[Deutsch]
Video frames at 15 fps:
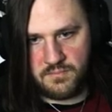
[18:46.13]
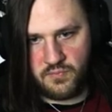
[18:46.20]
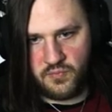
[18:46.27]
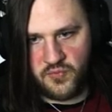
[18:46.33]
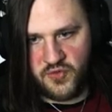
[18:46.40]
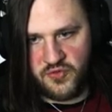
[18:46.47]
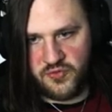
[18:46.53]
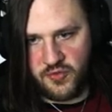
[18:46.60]

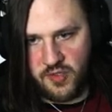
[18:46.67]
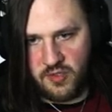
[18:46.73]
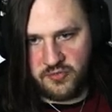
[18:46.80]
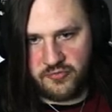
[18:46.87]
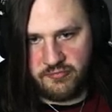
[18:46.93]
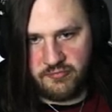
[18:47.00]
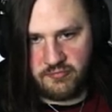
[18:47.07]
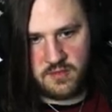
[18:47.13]
Sieht so aus.
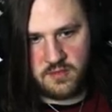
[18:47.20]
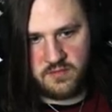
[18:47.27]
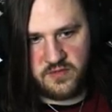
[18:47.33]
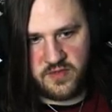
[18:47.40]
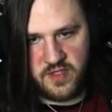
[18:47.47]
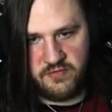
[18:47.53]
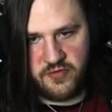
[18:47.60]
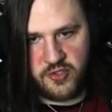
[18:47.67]
Auf
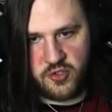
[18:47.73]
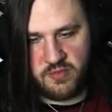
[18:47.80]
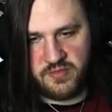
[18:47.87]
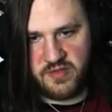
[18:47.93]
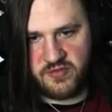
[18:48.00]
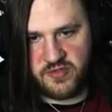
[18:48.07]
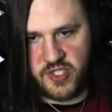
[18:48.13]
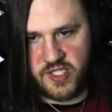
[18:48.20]
jeden Fall kommen
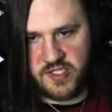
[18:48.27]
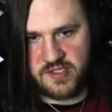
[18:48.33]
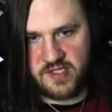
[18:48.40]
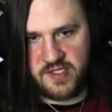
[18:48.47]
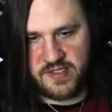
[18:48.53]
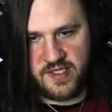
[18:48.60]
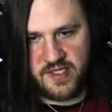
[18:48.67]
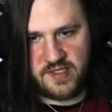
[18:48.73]
hier wahrscheinlich gleich
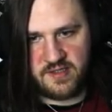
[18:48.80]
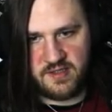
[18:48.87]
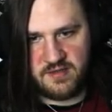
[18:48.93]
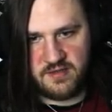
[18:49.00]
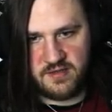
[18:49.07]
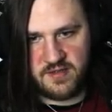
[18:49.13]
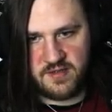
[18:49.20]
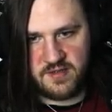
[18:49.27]
Gar Gegner.
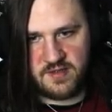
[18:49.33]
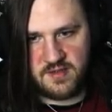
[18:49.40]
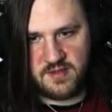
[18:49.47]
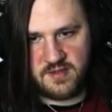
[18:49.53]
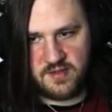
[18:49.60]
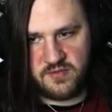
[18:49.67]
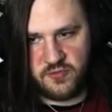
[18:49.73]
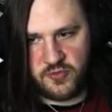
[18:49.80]

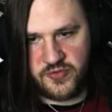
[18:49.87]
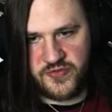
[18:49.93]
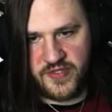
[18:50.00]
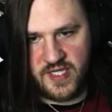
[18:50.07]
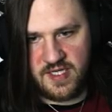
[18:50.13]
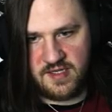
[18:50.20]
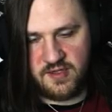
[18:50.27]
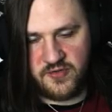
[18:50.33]
Ich würde
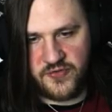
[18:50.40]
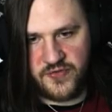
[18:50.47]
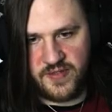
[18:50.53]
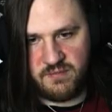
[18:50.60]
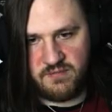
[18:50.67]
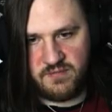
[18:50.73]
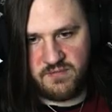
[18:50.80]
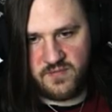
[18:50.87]
sagen, Gar aus
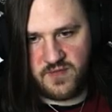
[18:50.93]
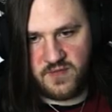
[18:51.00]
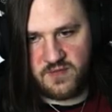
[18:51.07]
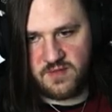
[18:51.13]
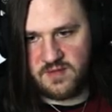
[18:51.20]
dem... Keinen Bock.